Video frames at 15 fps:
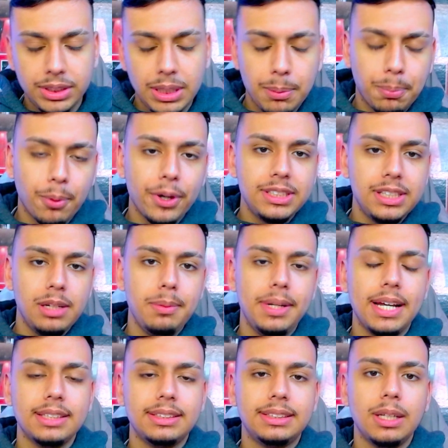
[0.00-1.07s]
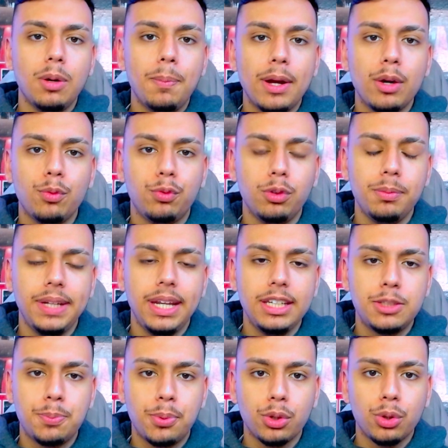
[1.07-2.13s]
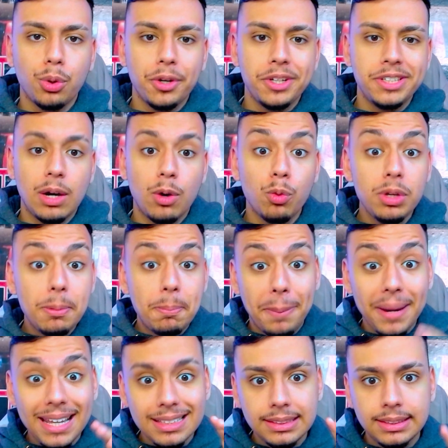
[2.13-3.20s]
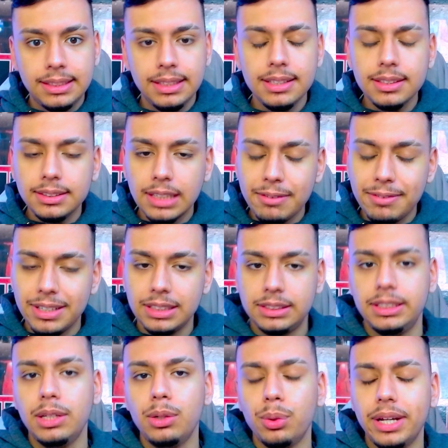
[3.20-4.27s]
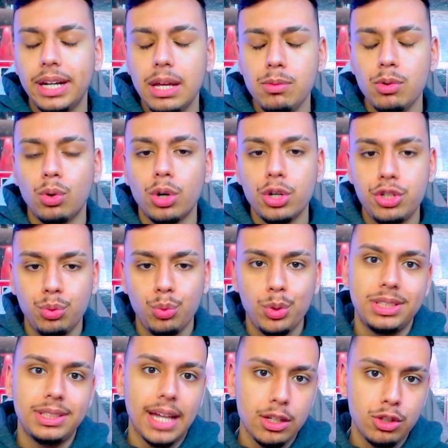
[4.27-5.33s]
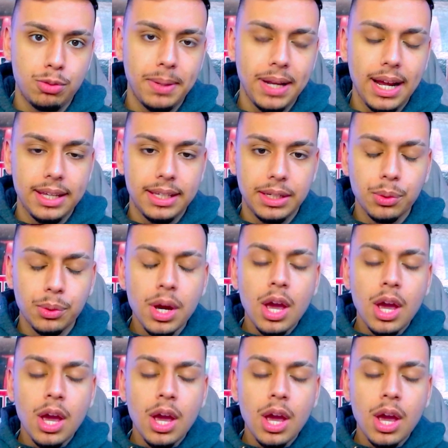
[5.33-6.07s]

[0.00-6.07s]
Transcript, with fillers: depois da eliminação para o Fluminense por 2 a 1 e precisa vencer o Grêmio hoje no estádio Beira-Rio.